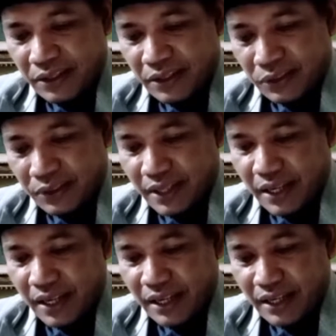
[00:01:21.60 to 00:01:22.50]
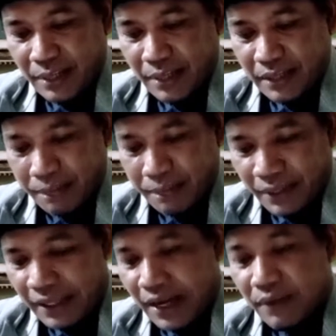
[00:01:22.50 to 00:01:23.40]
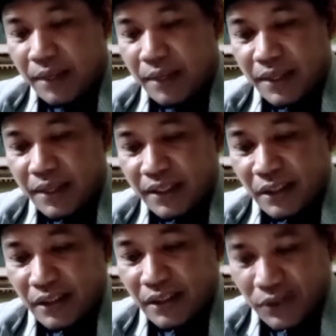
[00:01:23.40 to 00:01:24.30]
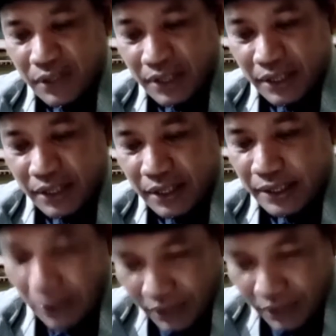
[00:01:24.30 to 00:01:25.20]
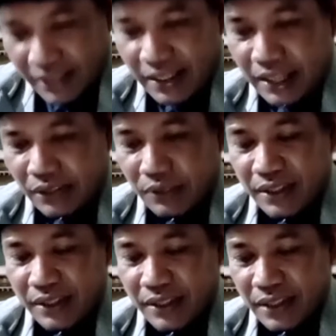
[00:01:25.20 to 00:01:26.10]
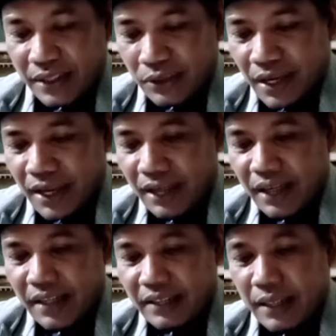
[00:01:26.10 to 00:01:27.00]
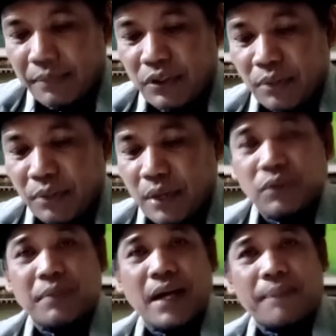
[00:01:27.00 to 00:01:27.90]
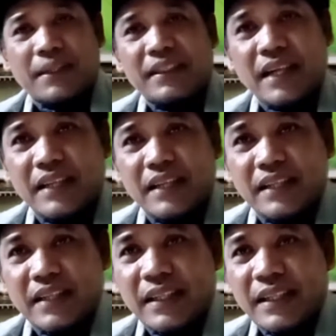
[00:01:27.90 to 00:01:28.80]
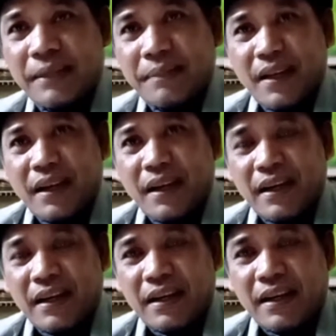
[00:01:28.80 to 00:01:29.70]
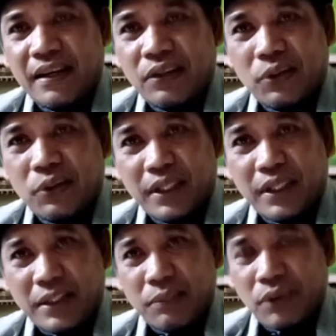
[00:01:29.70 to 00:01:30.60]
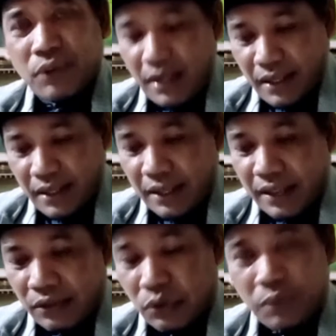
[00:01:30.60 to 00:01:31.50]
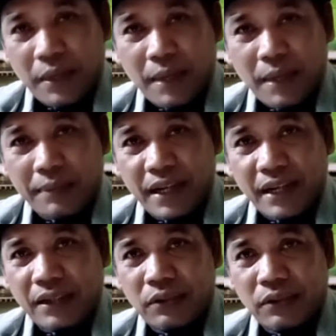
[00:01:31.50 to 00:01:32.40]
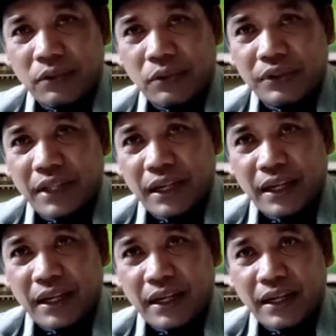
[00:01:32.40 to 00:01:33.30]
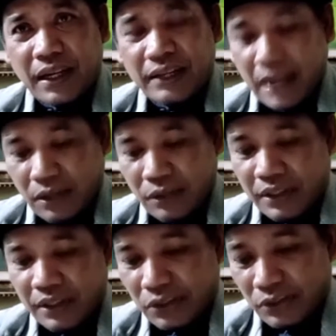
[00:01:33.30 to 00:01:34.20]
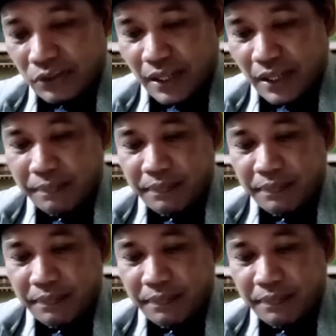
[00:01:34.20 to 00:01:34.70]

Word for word: Jogja 13 April awal Ramadan tahun lalu saya eh, tahun ini saya tulis. Yang kedua, saya mencoba untuk mengapresiasi Eh, guru kita semua, eh, guru para penyair, gurunya Cak Nun dan seterusnya.